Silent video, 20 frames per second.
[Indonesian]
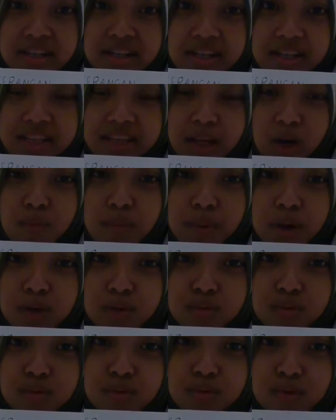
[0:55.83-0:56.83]
Kita ubah
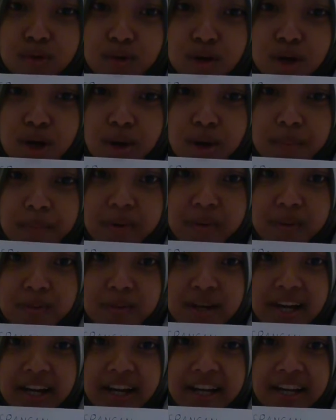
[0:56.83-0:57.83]
dulu
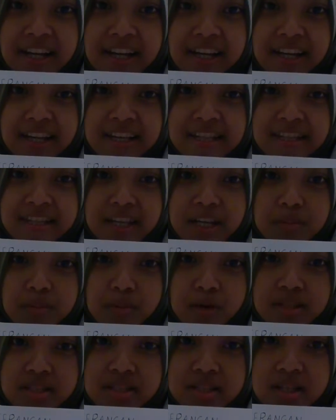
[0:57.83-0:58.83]
menggunakan sandi
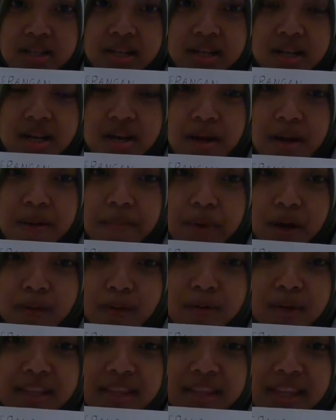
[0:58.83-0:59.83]
Morse,
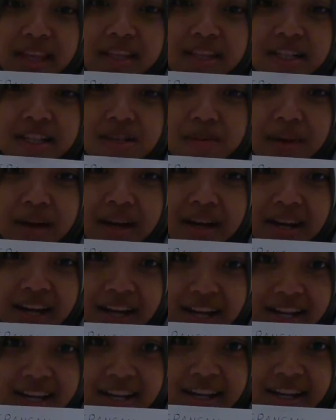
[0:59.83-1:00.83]
baru kita
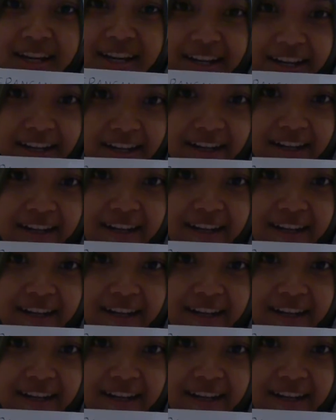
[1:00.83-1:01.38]
terjemahkan ke